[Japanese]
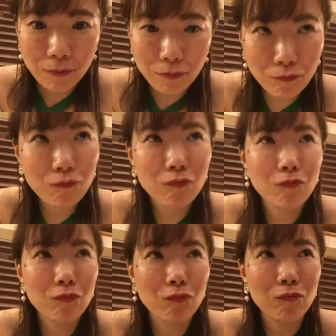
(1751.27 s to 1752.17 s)
らう
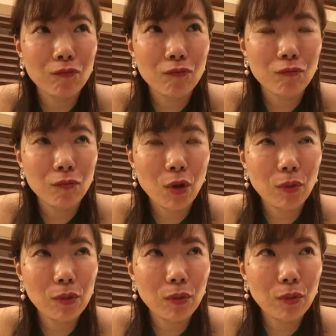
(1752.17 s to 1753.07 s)
ん旦
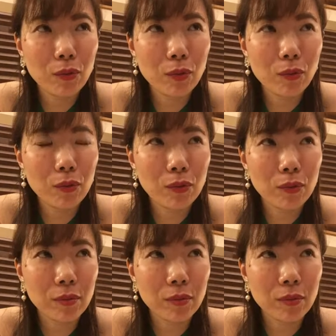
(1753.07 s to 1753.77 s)
那さんとセックス